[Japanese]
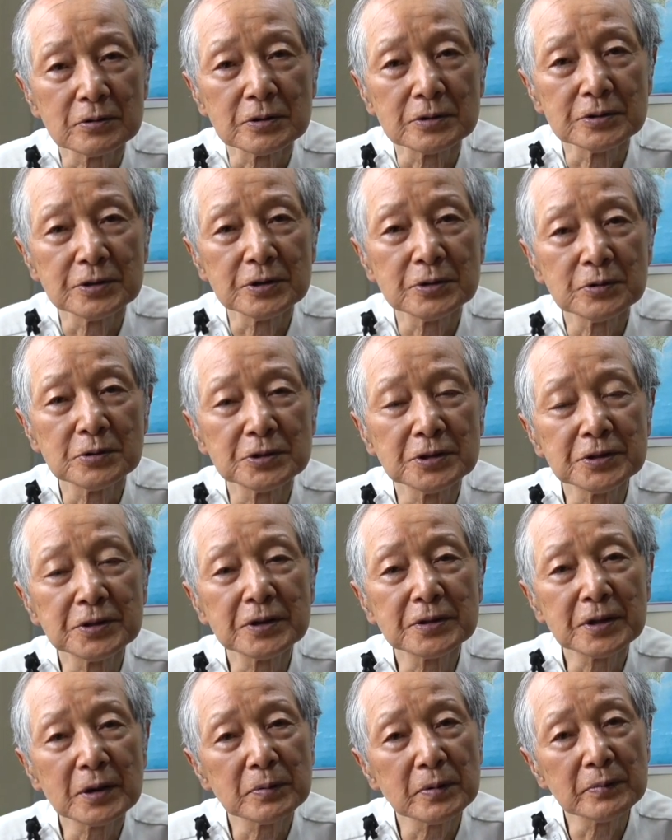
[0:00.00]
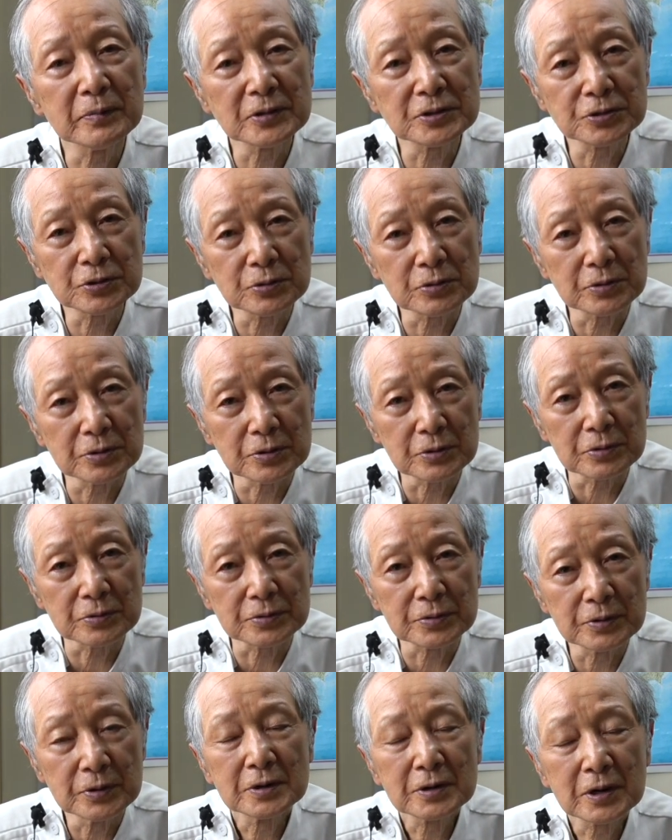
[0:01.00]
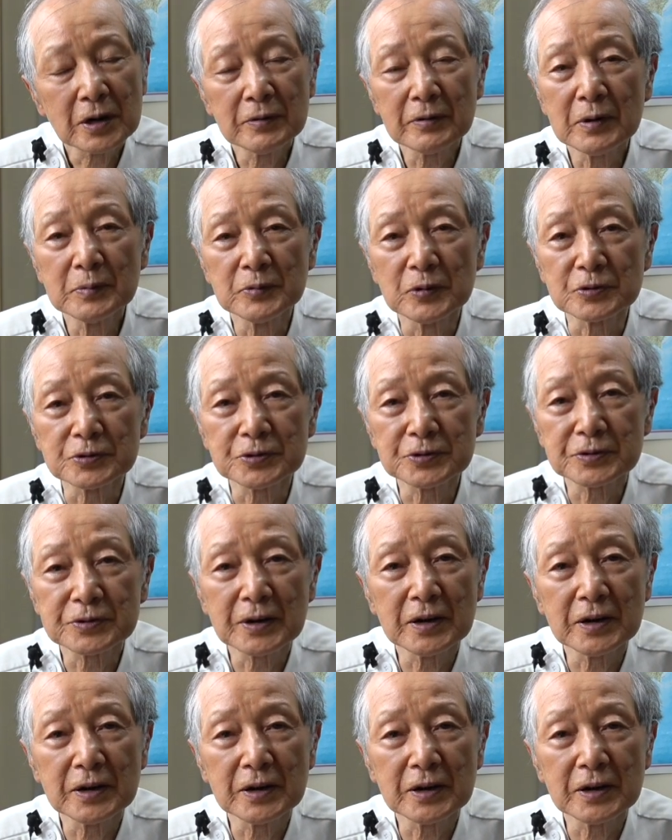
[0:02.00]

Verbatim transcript: リンゴ煮て食べましょうよ、皮も使